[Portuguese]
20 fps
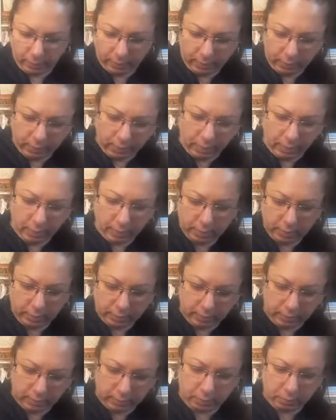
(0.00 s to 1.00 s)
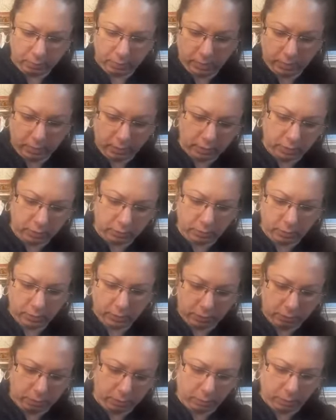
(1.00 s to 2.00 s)
E é assim mesmo,
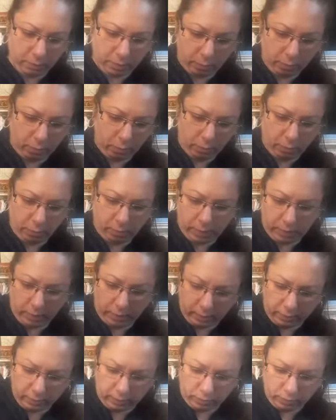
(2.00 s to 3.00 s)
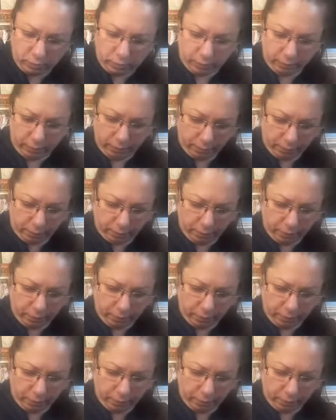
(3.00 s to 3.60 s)
nesse primeiro momento.